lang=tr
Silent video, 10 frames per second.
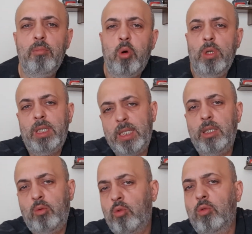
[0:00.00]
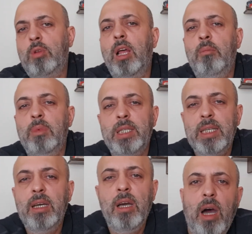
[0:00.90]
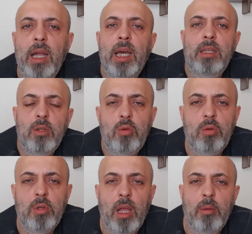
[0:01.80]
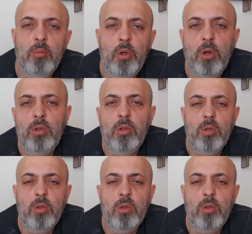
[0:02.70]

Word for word: Polis hiç tutuklanmadı. Hala da tutuklanmıyor.